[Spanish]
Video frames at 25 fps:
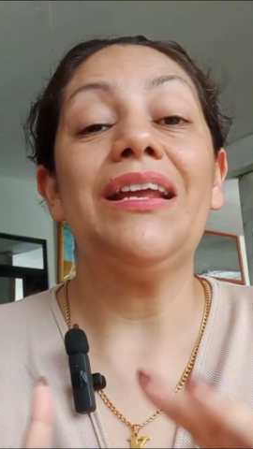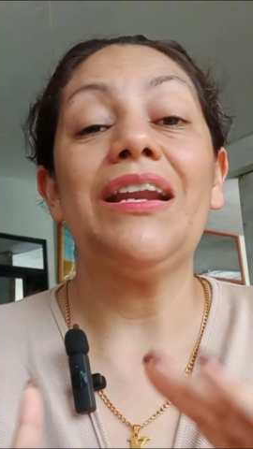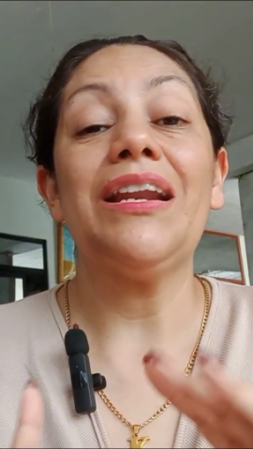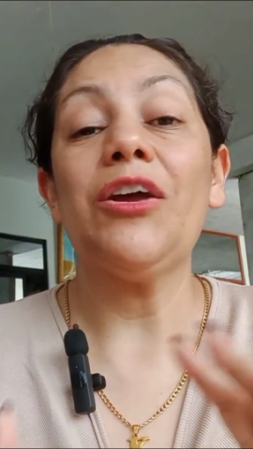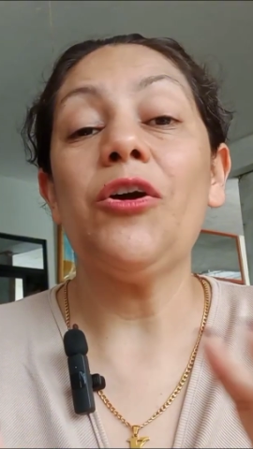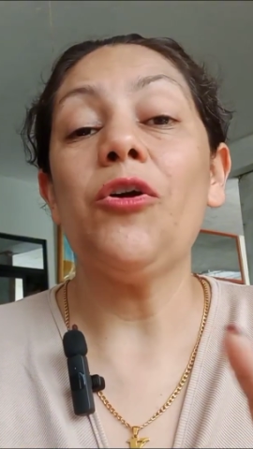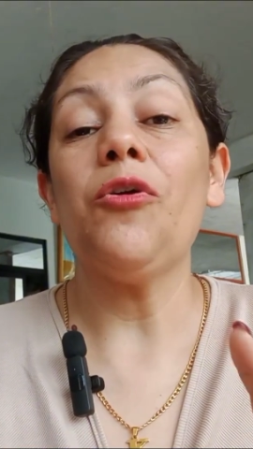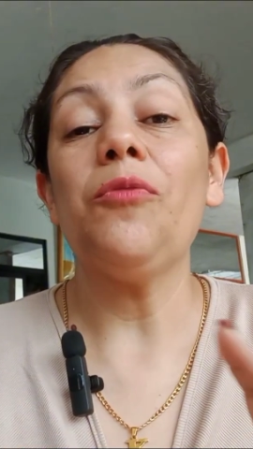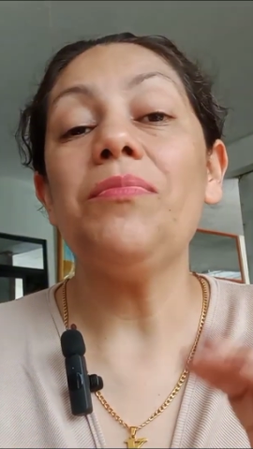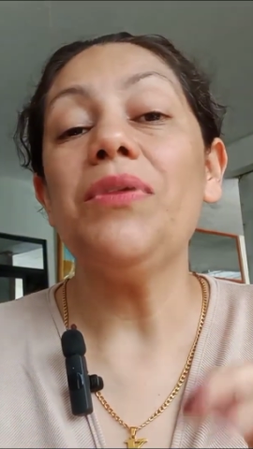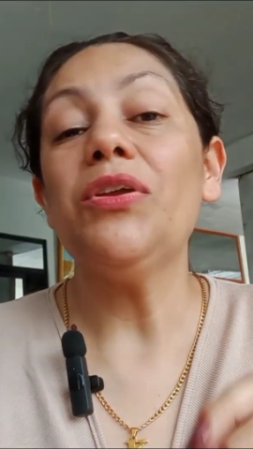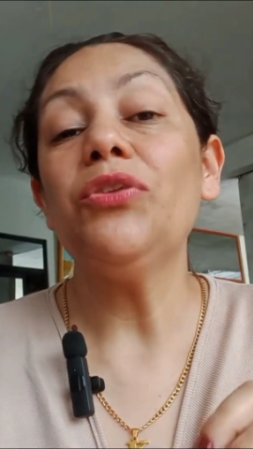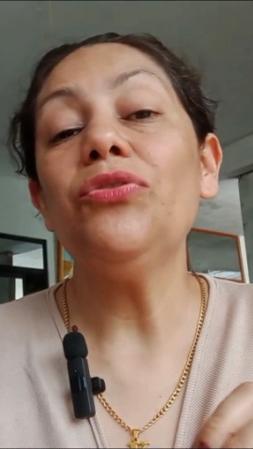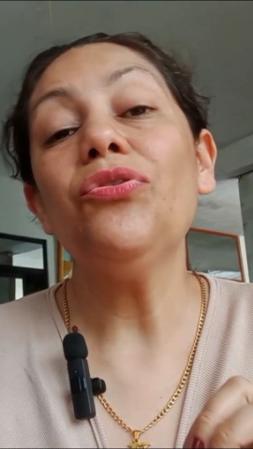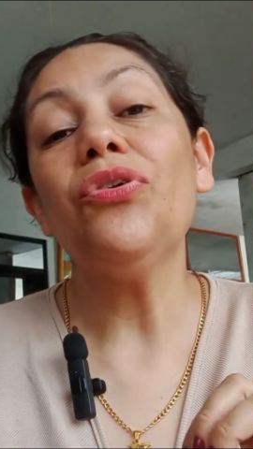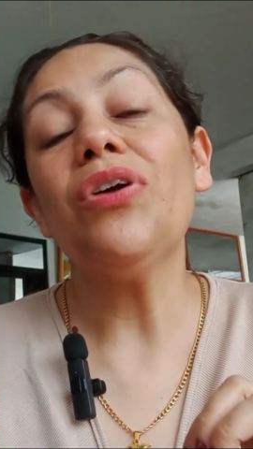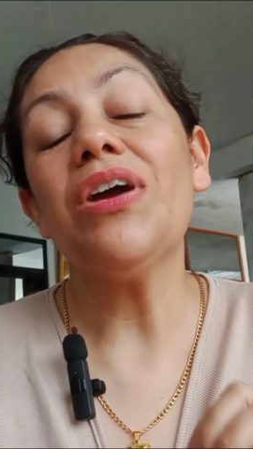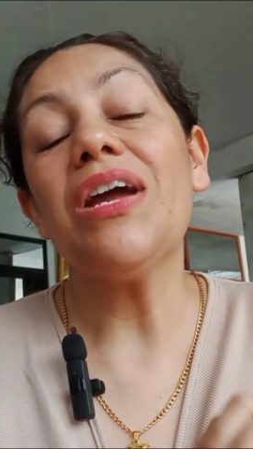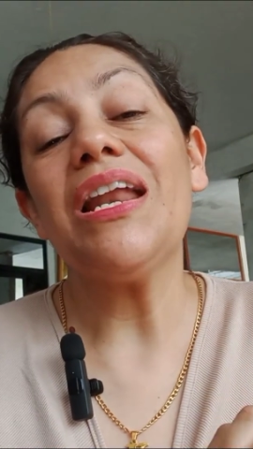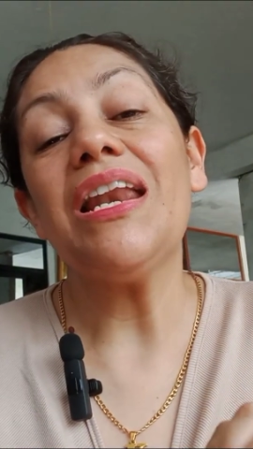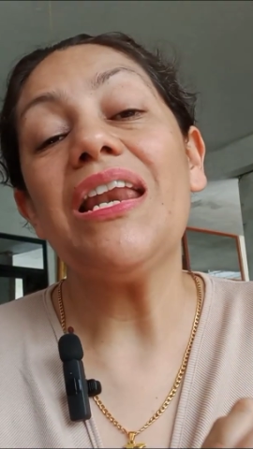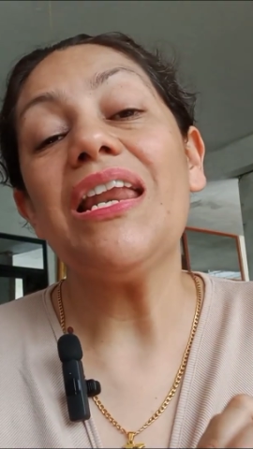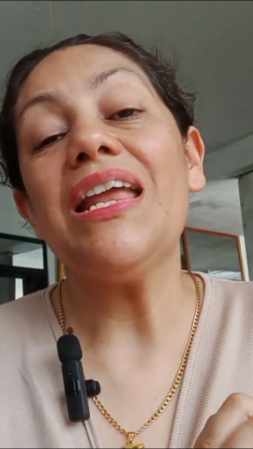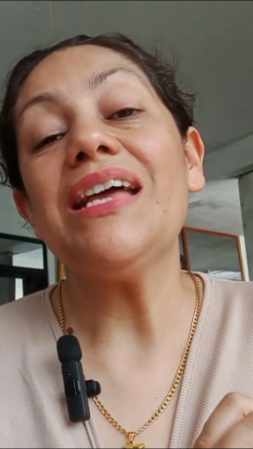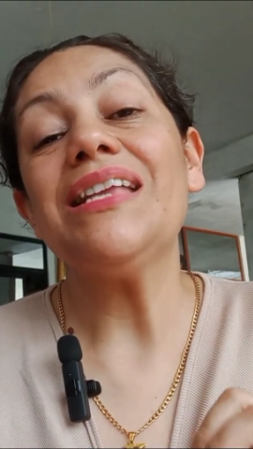te
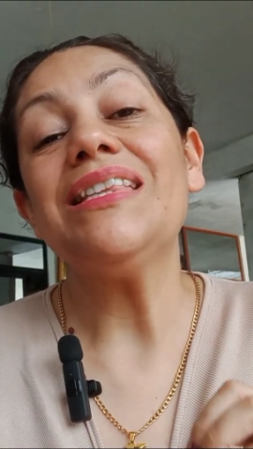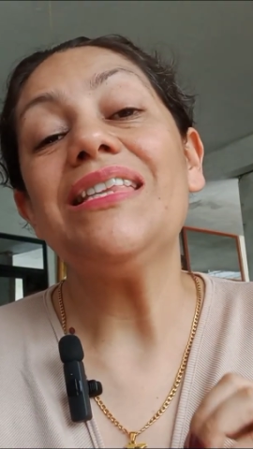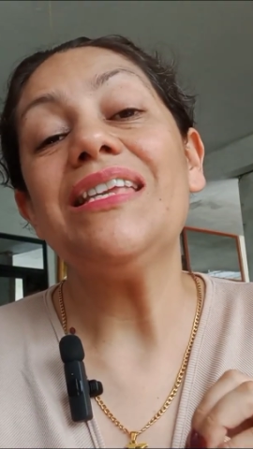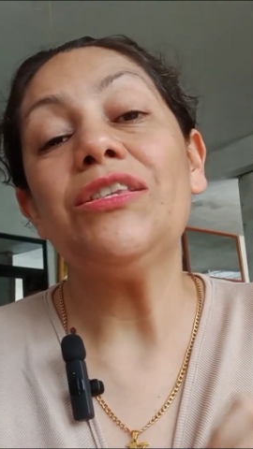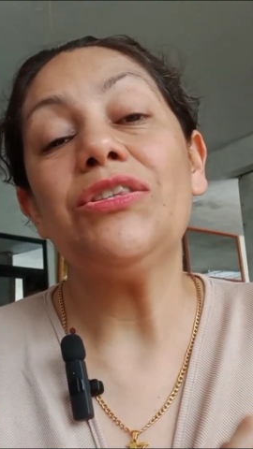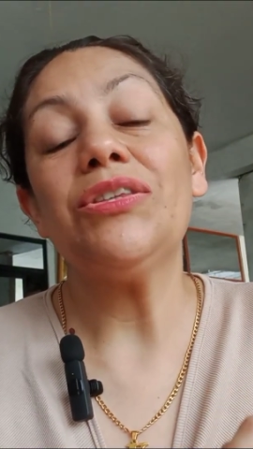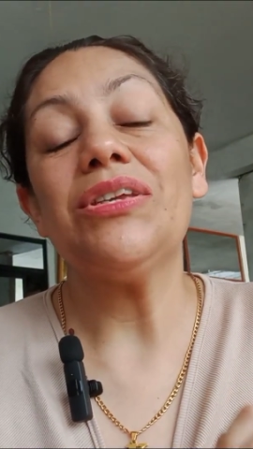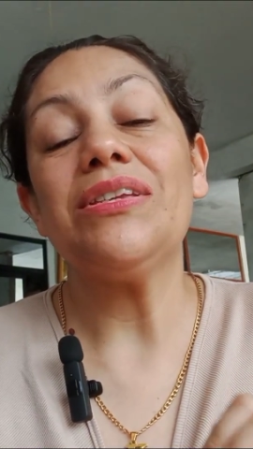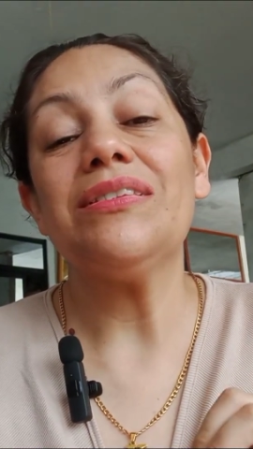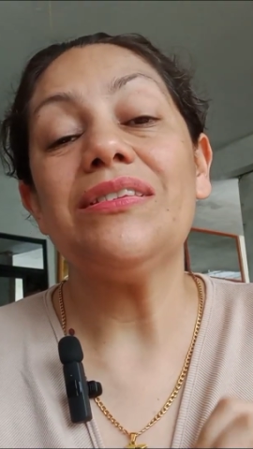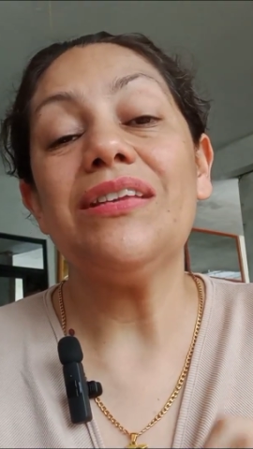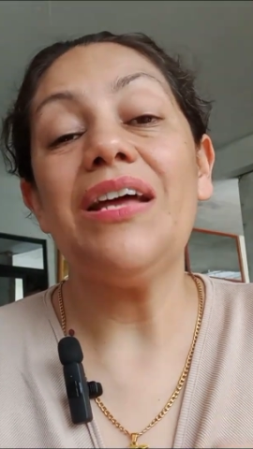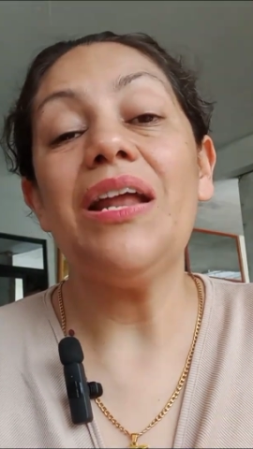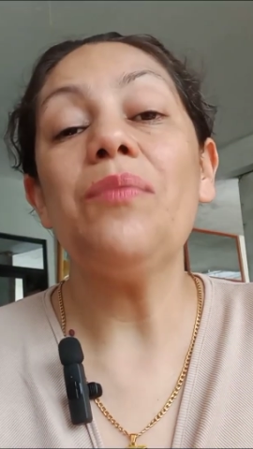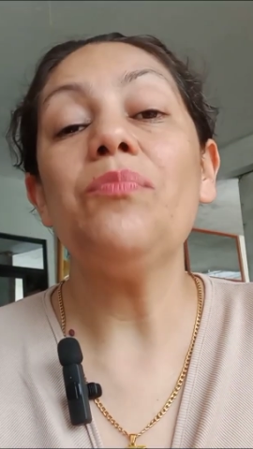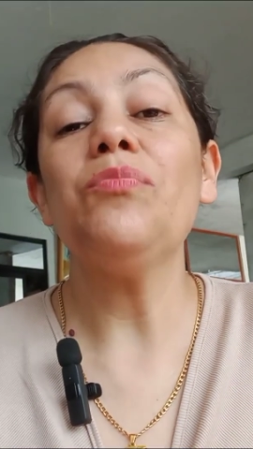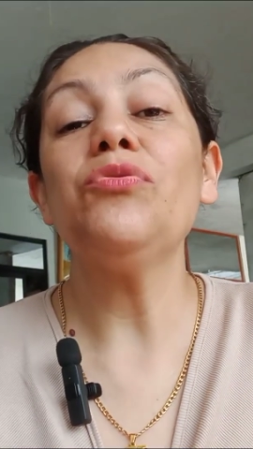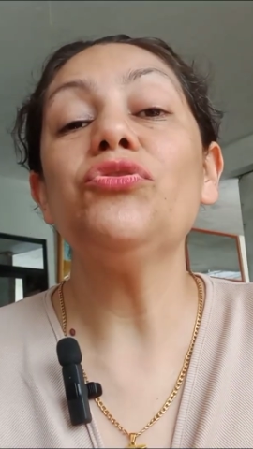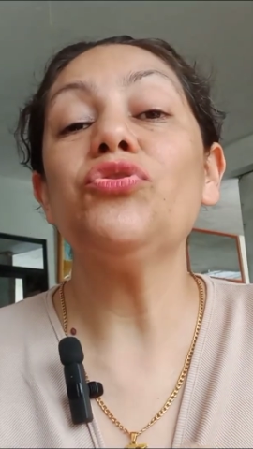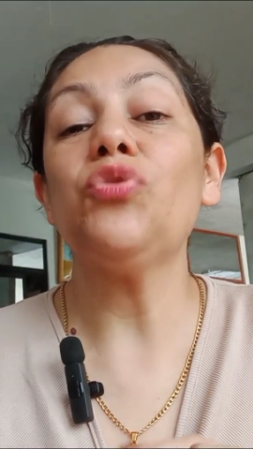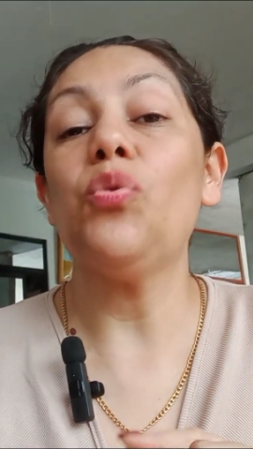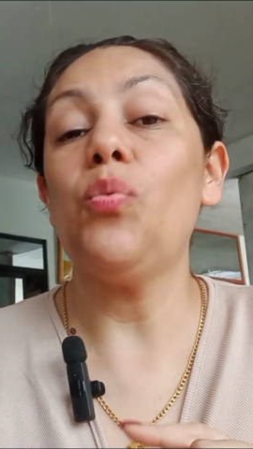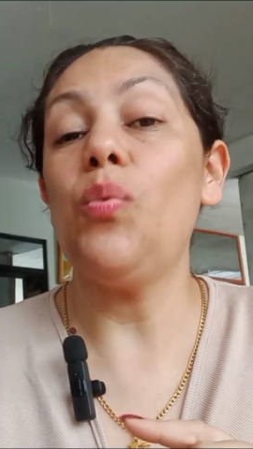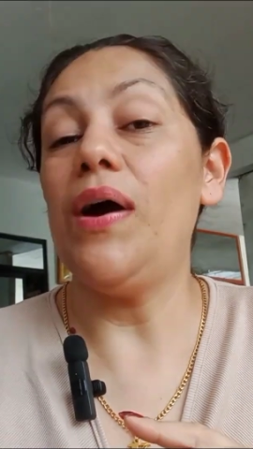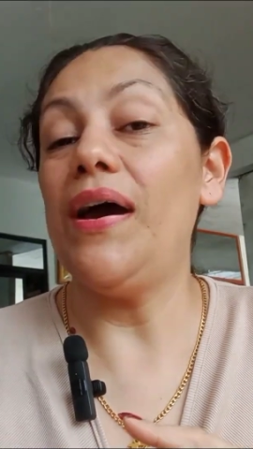recomiendo que leas de este
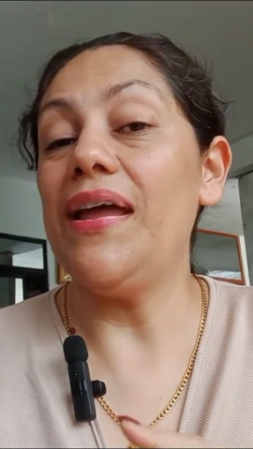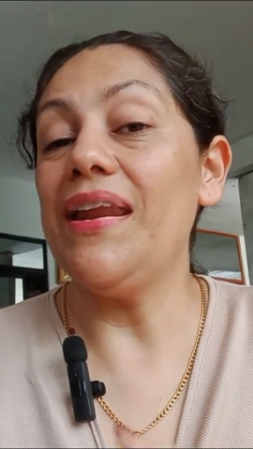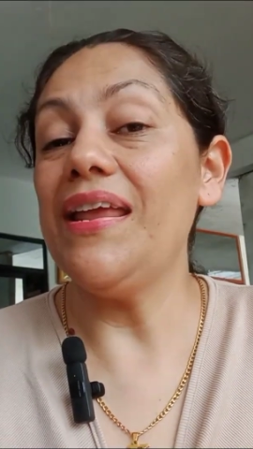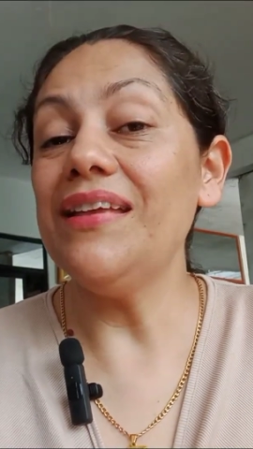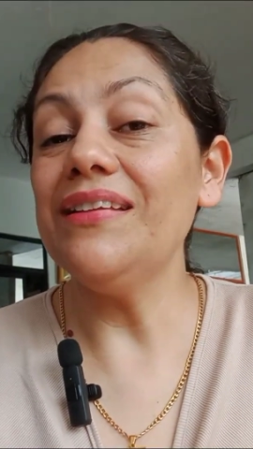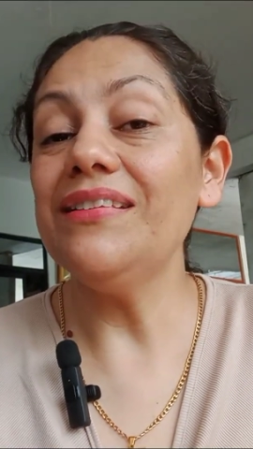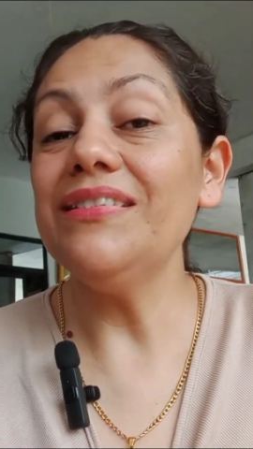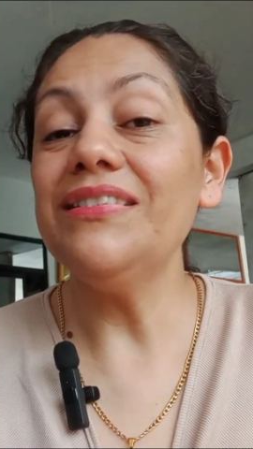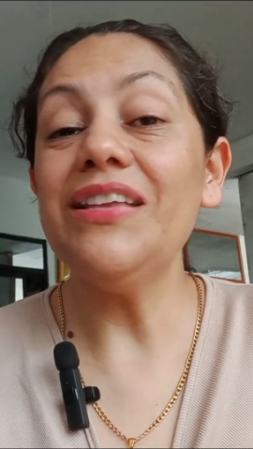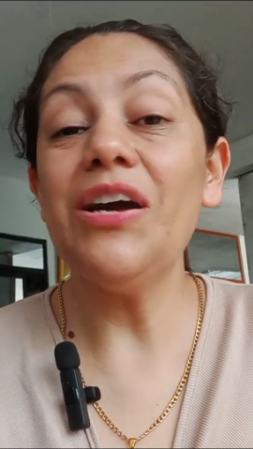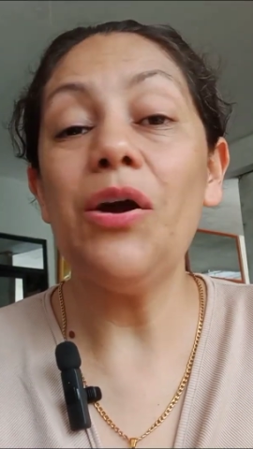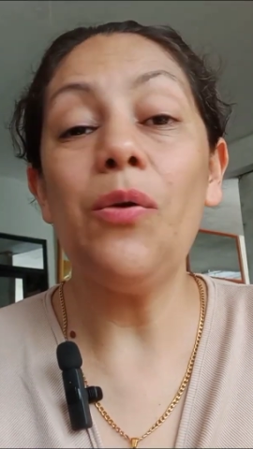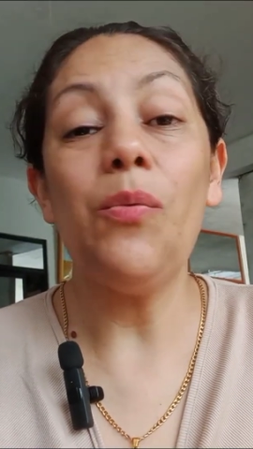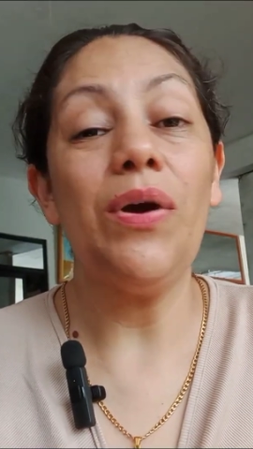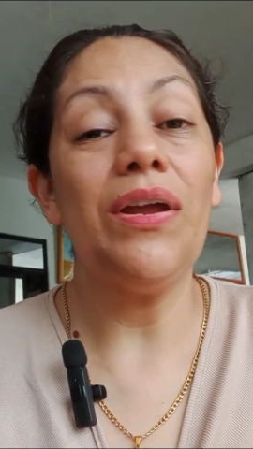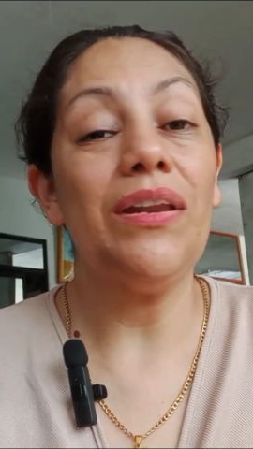Salmos 40,